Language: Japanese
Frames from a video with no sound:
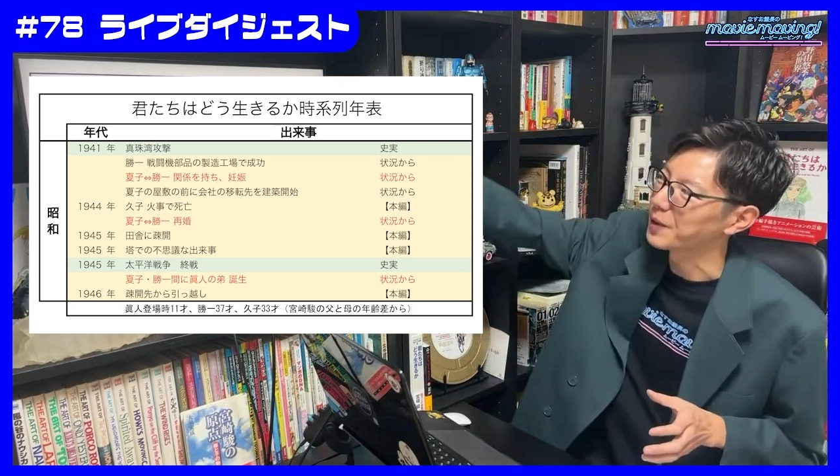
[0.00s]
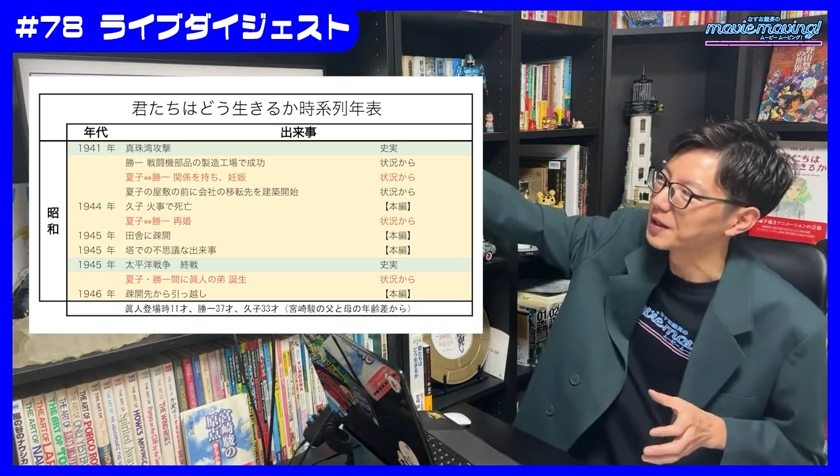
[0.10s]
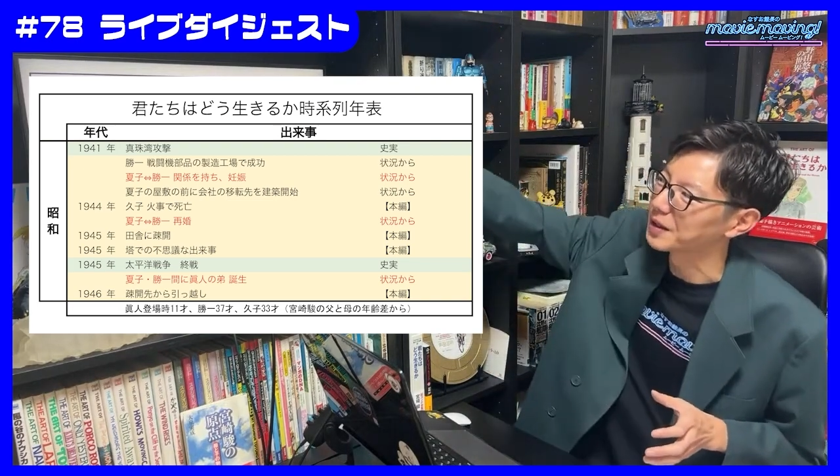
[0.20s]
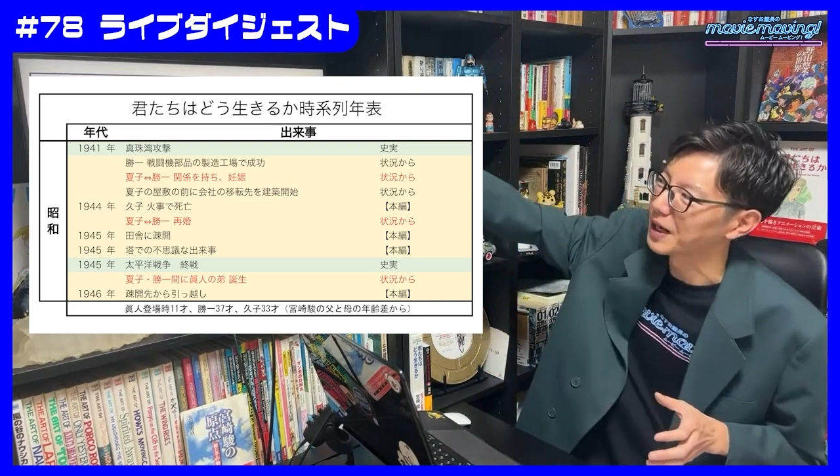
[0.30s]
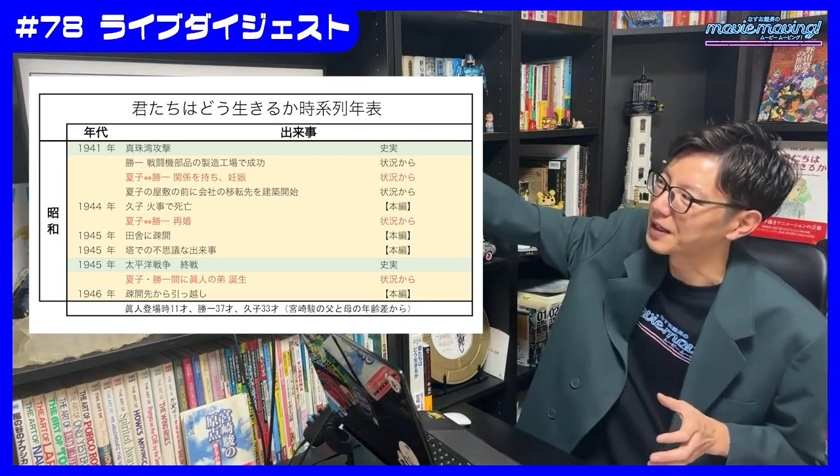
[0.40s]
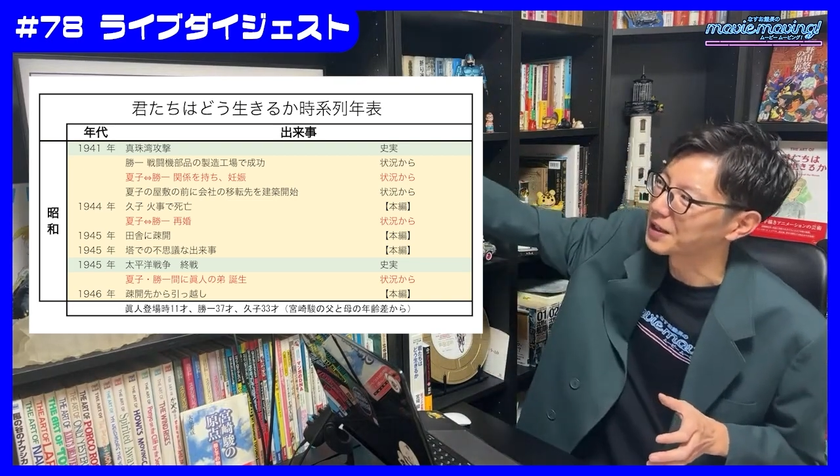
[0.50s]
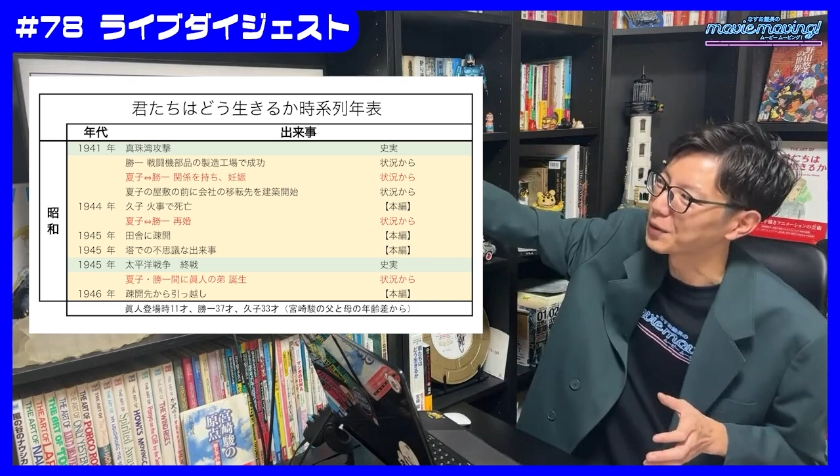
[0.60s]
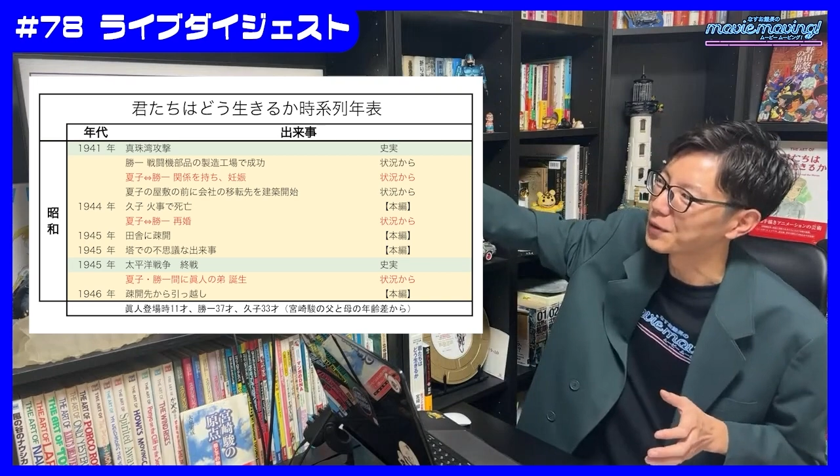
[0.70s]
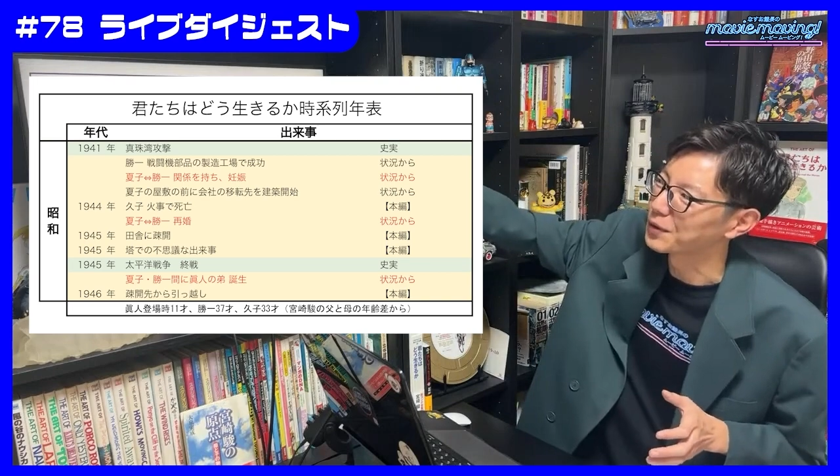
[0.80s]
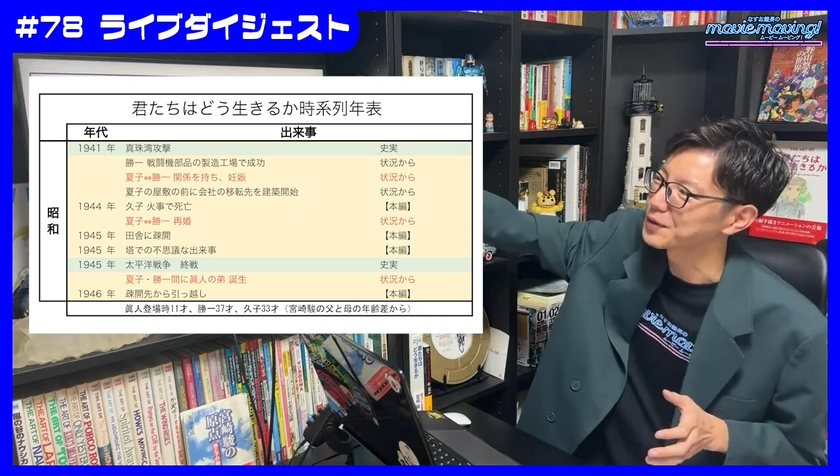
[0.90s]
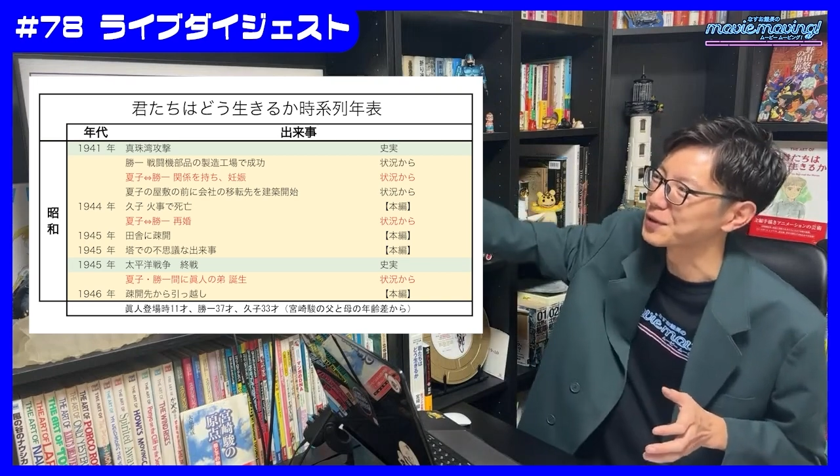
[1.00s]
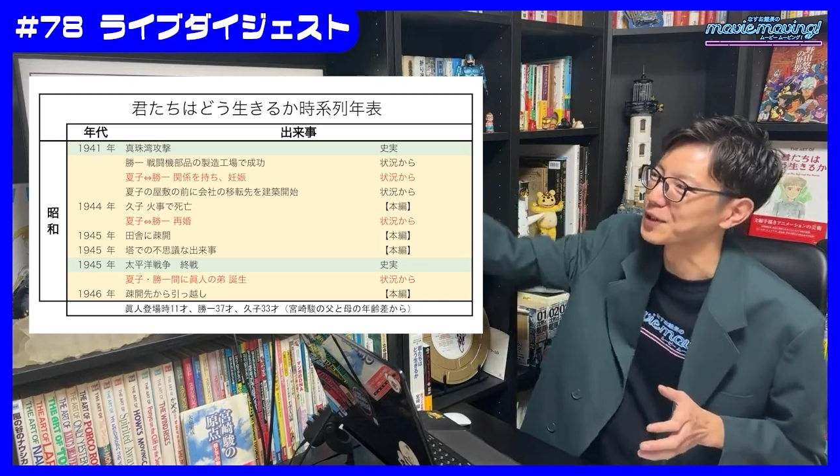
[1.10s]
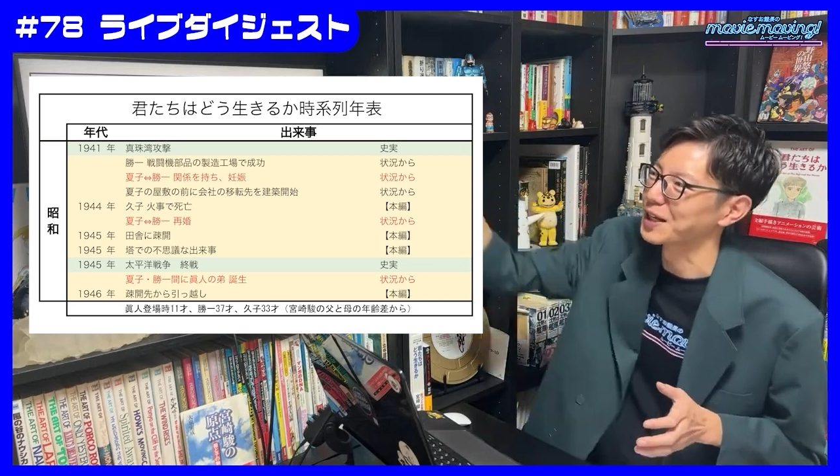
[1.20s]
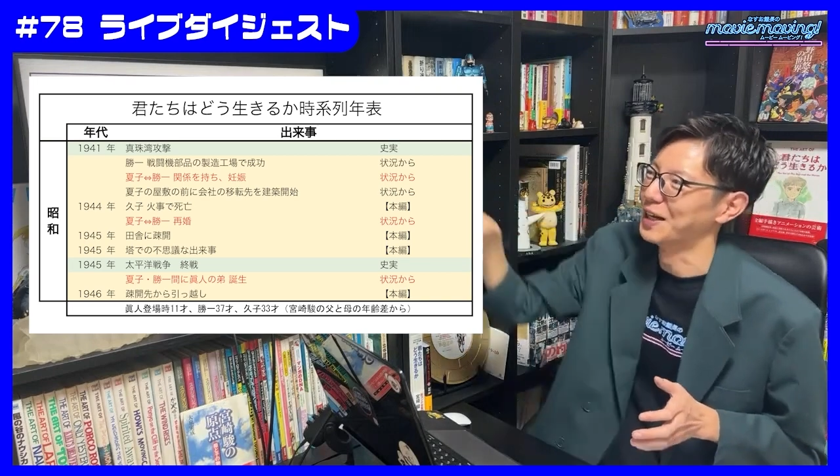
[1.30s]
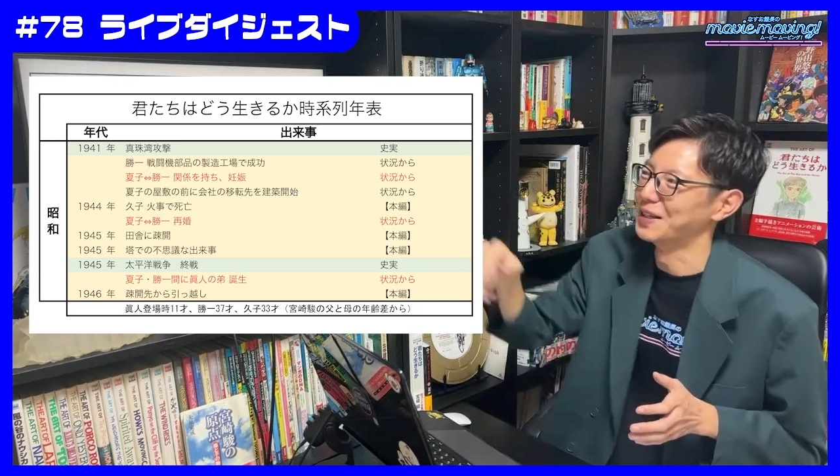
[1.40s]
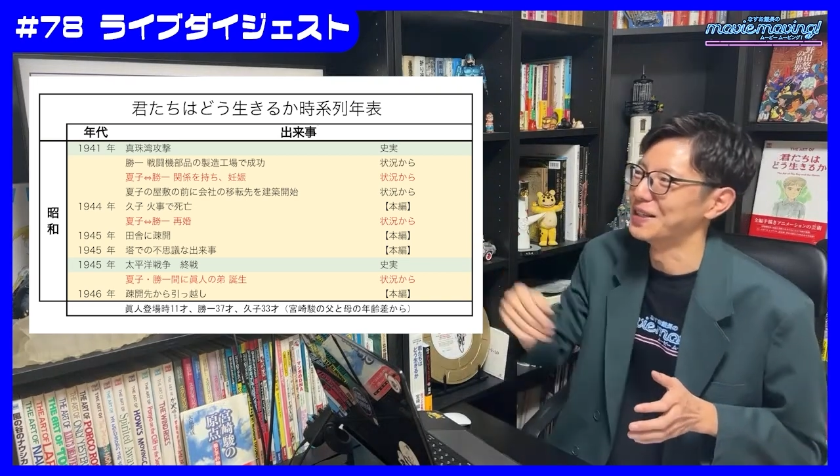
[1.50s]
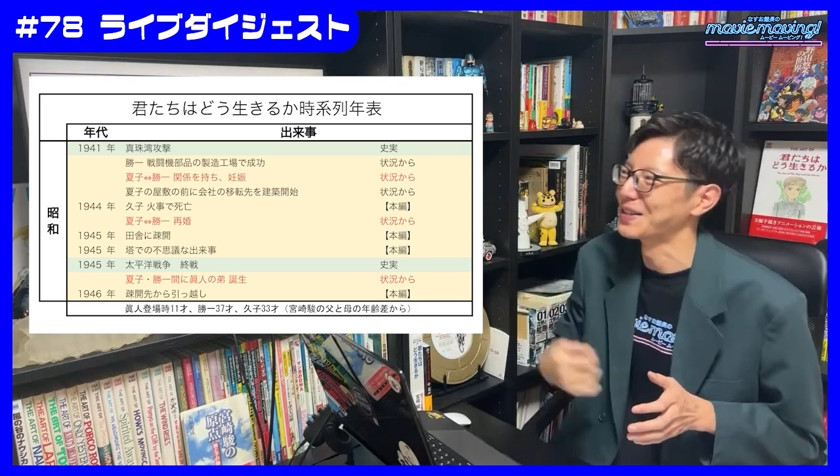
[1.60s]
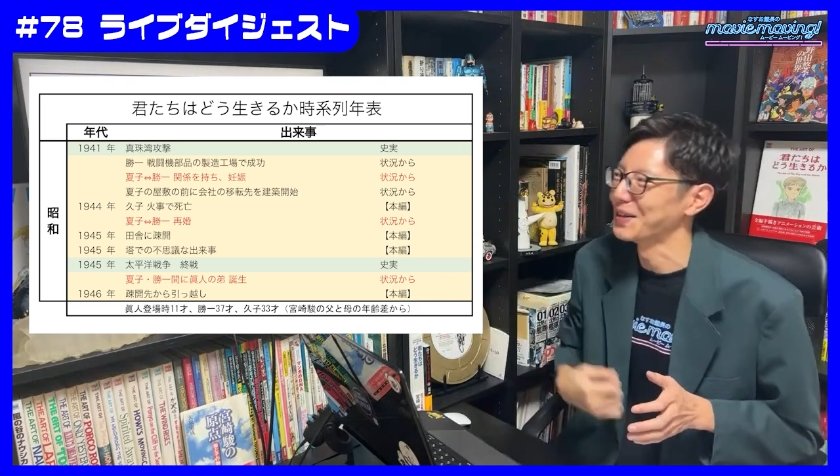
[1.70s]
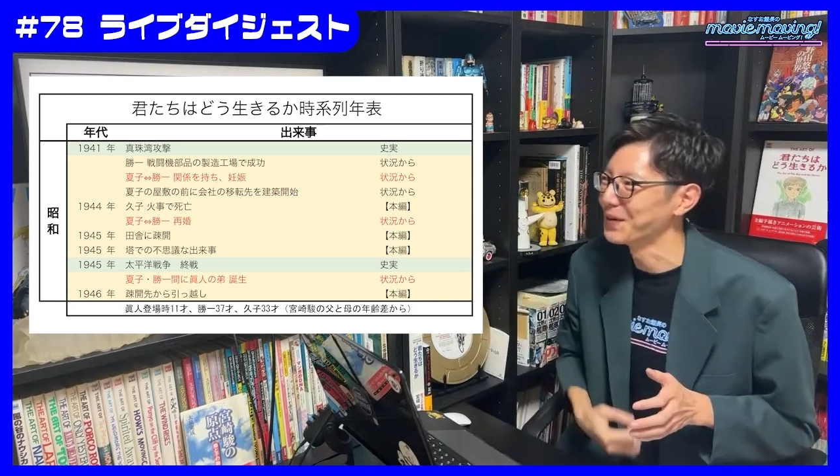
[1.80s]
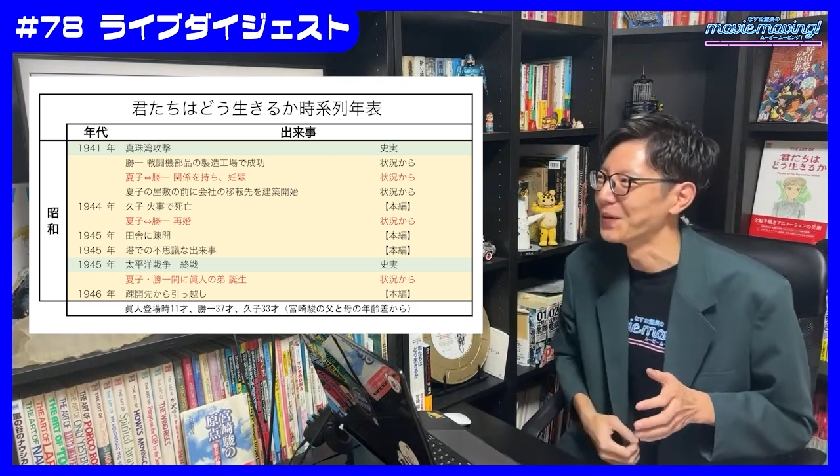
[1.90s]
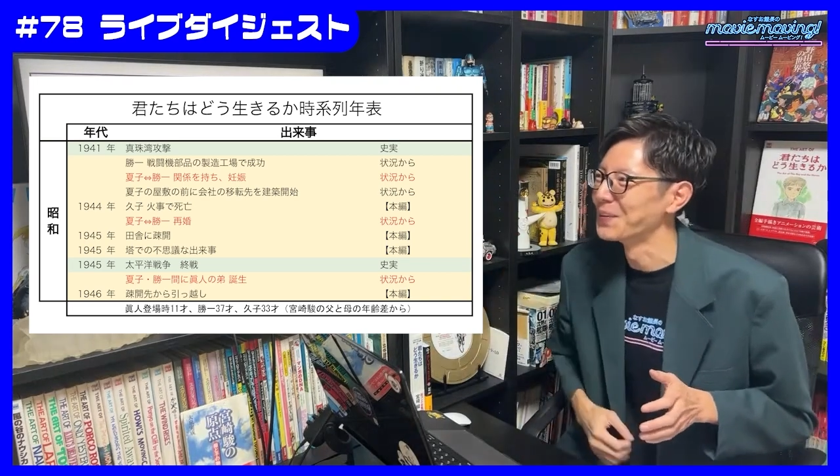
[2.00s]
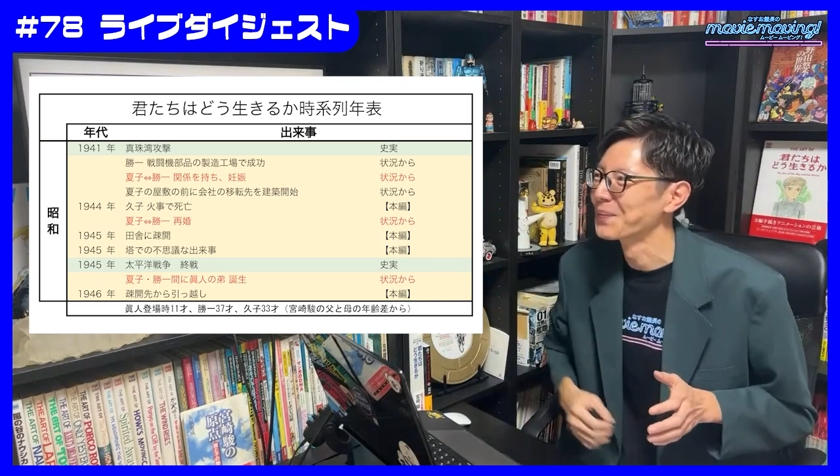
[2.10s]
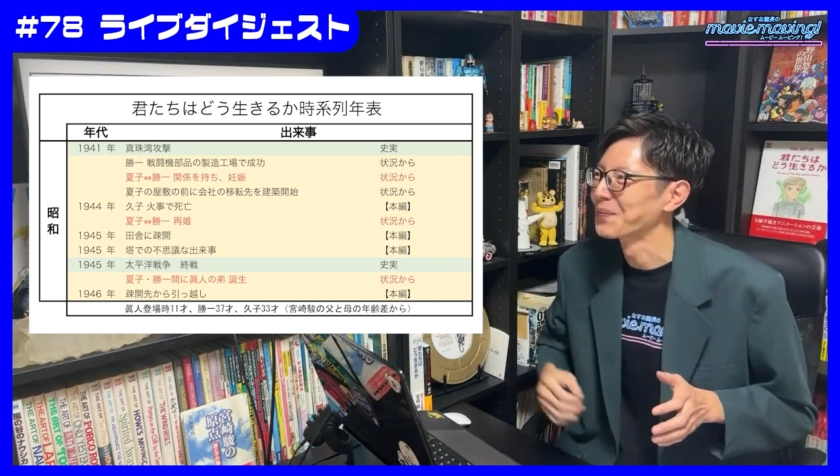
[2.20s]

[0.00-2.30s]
編って書いてあるのこの4つしかないんですけど、